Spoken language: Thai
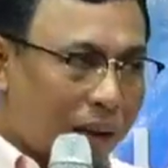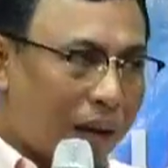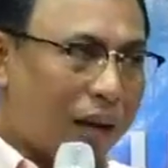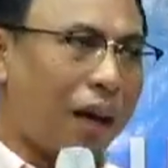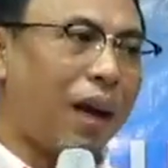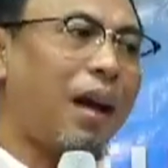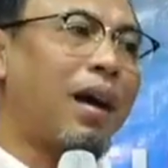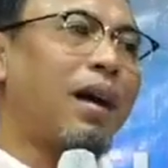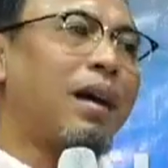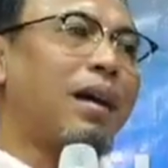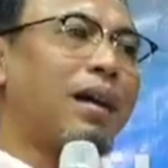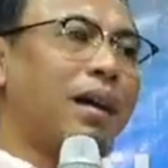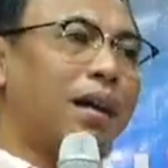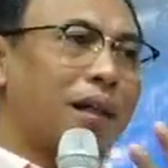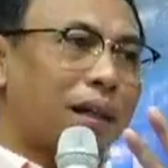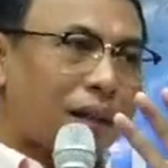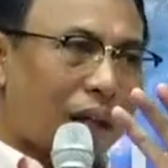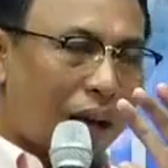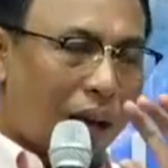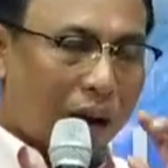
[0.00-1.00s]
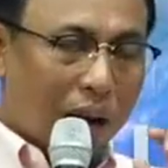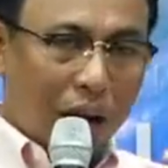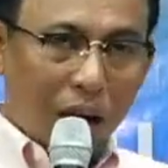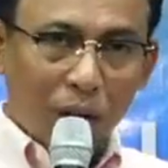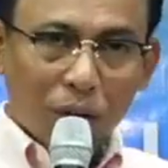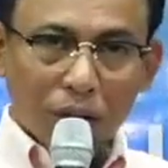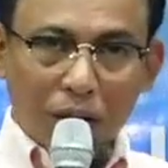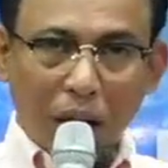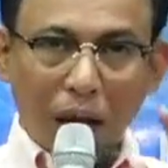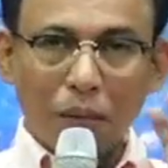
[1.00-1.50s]
เนี้ยถ้าเอา
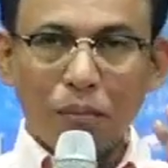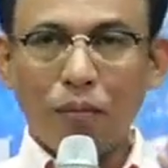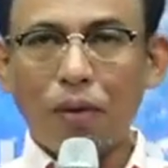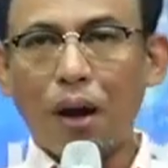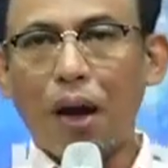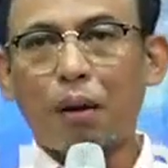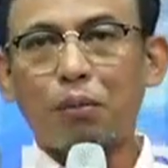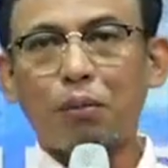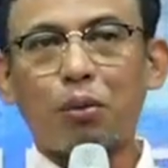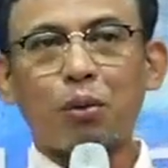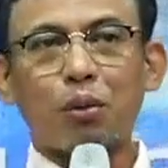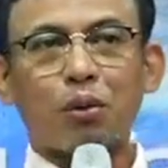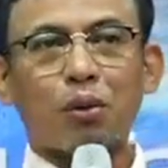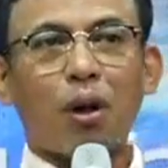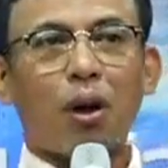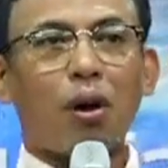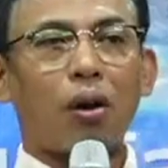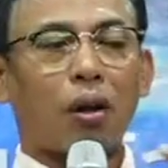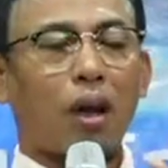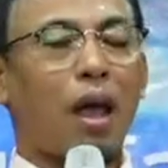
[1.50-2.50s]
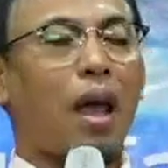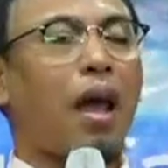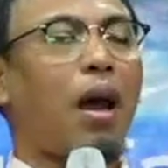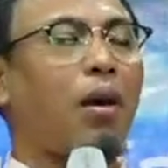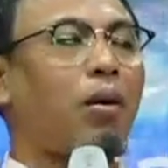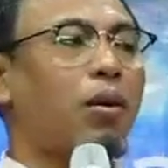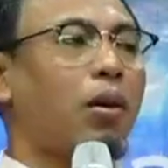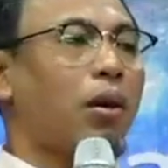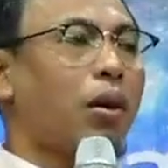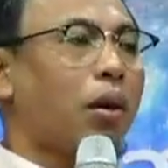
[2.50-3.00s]
ตามความถูกต้องแล้ว
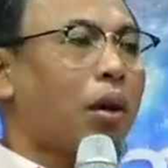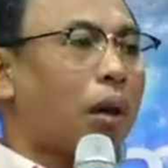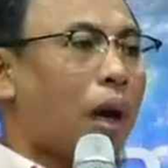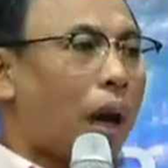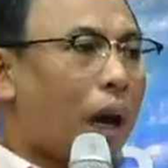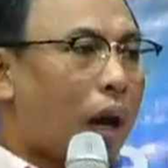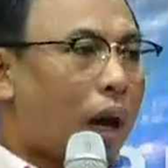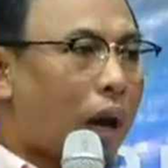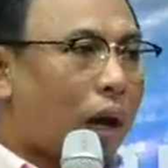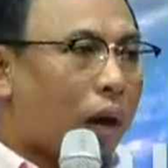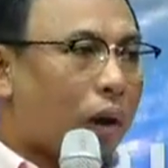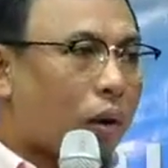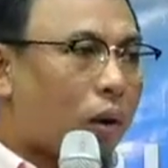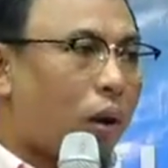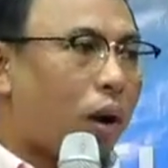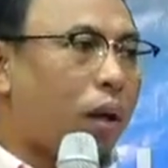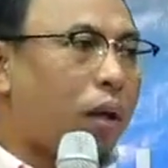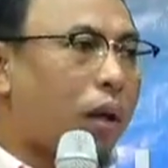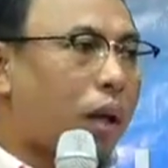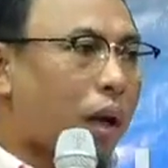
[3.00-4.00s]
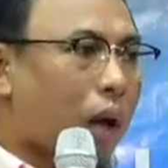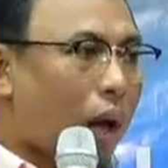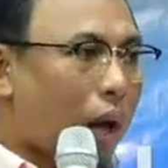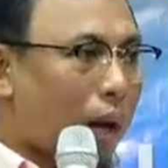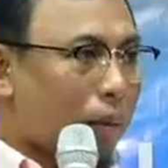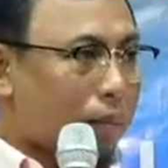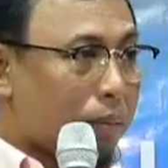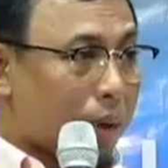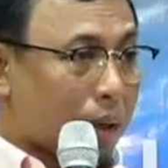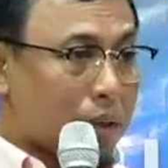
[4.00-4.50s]
500ดิร
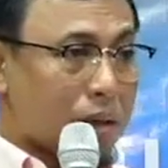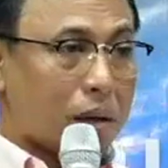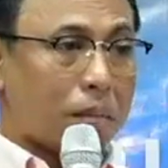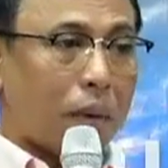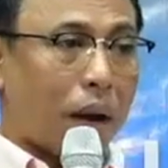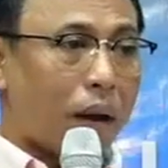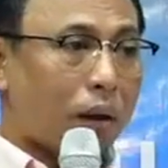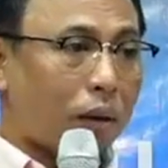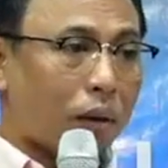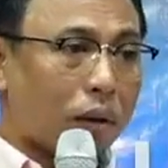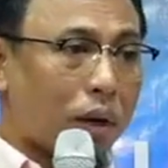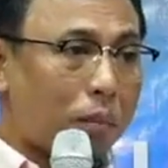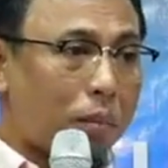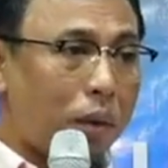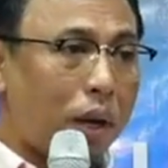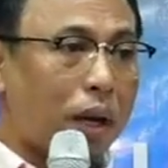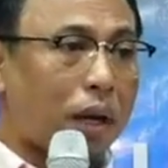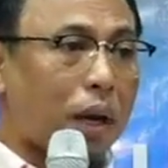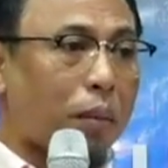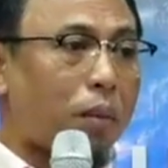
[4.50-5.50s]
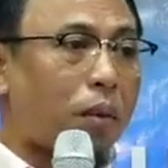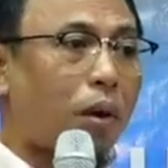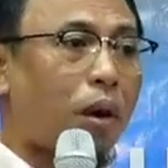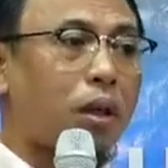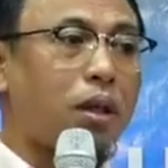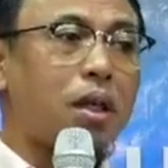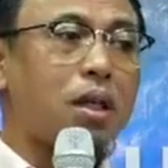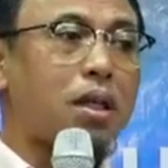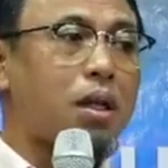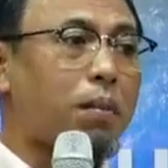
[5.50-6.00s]
ฮัมในสมัยของนบีกับ
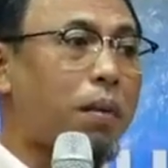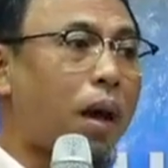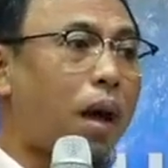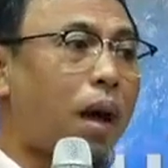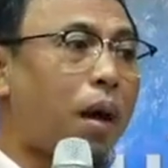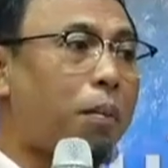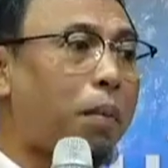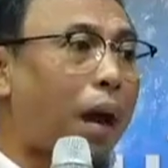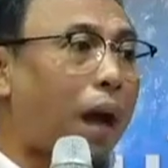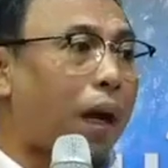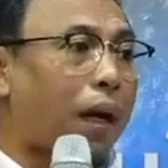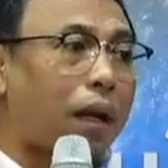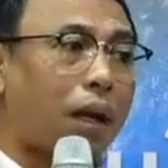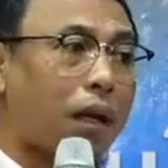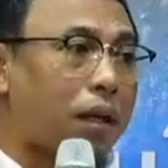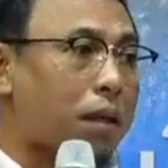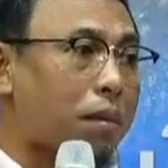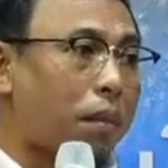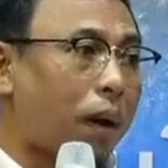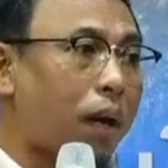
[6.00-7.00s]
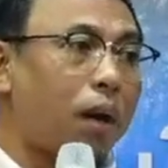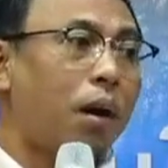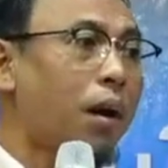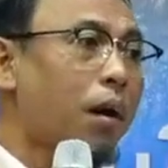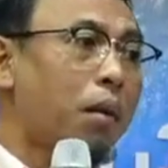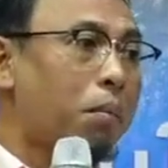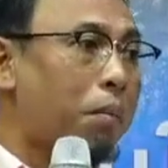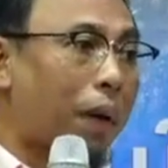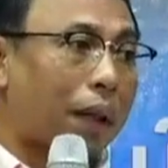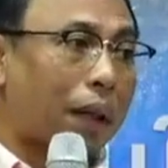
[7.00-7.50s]
125บาทในสมัย
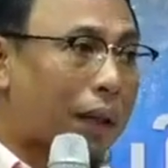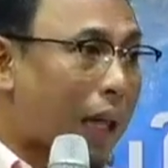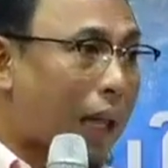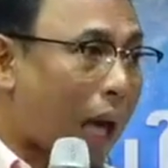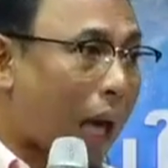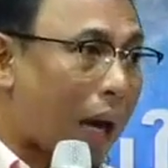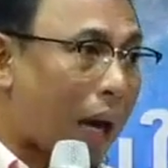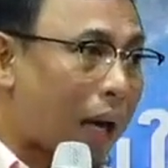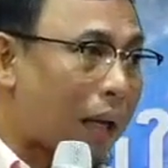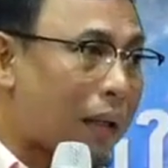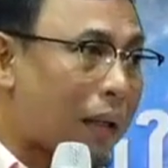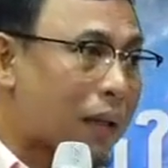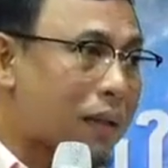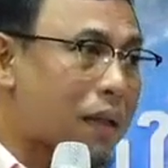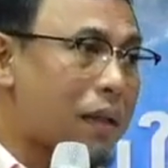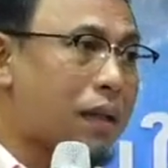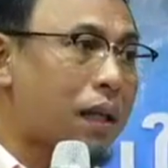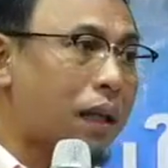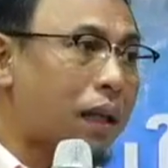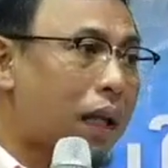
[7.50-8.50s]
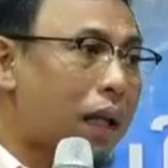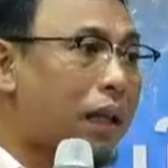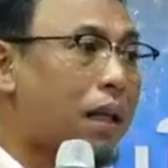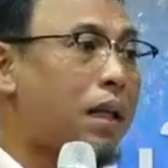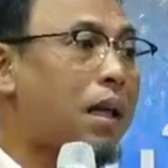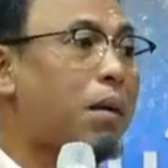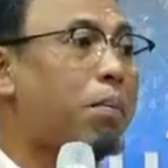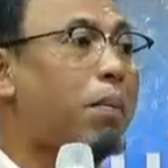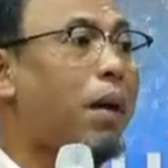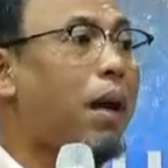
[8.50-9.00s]
มันต่างกันอย่างสิ้นเชิงถ้า
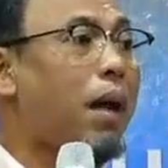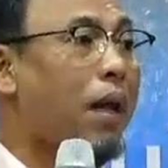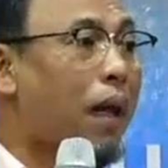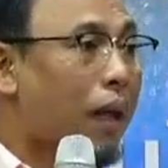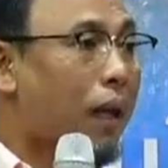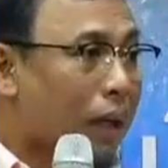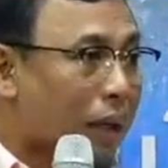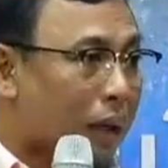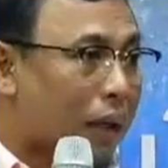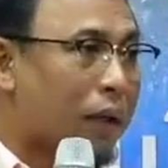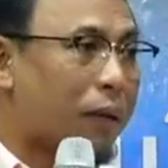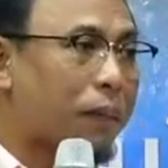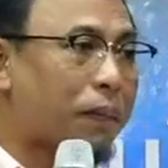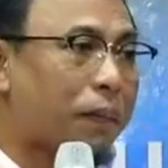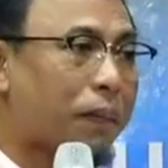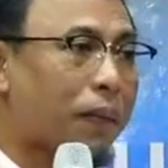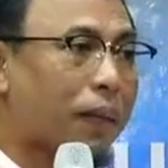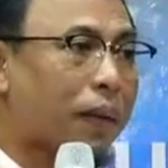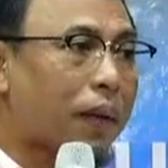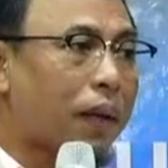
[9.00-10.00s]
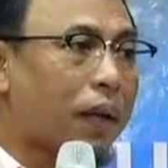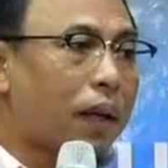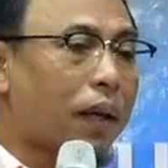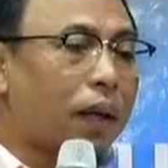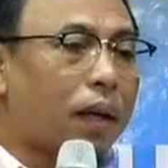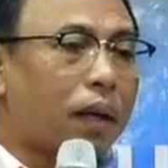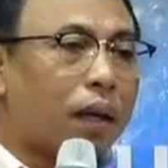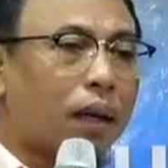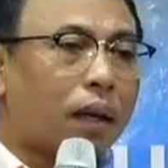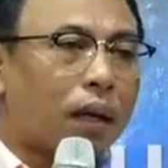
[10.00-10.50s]
เทียบเป็นเหรียญ
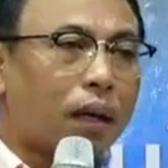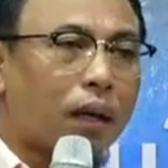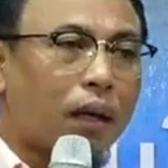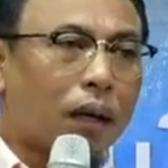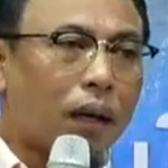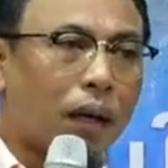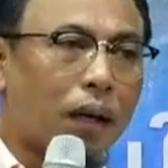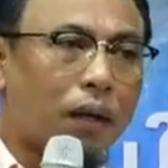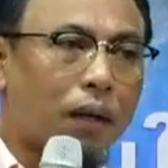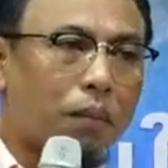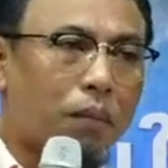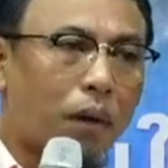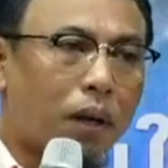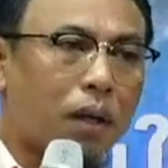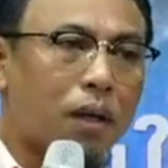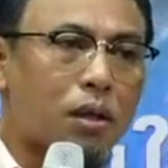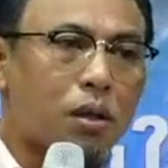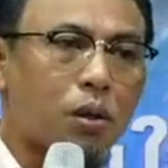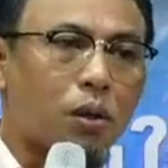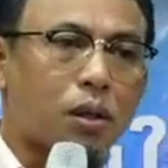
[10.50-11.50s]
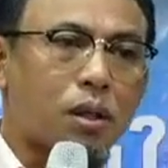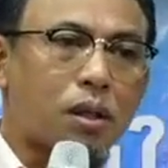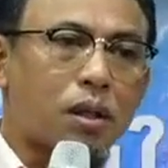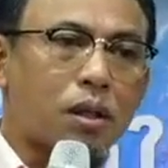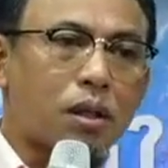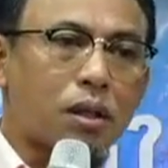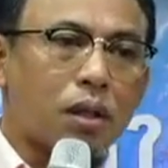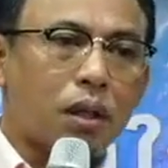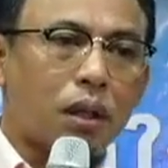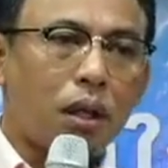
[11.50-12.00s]
เงินบริสุทธิ์
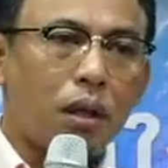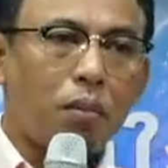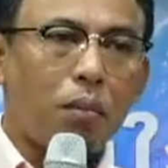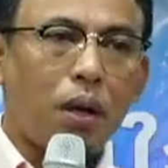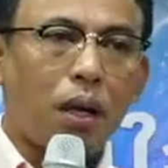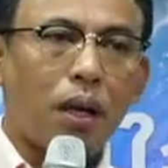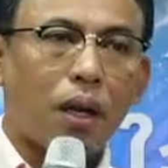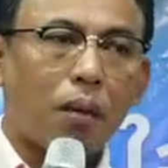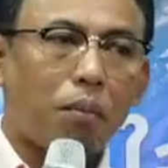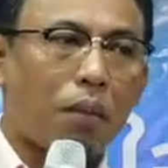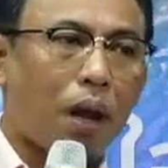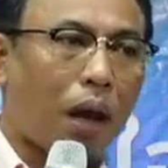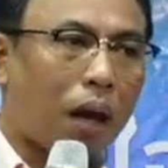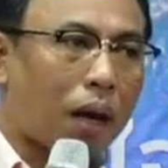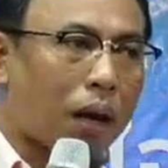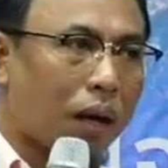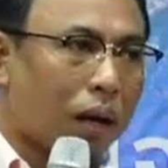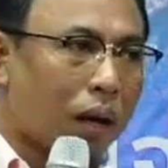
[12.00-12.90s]
ที่มีน้ำหนัก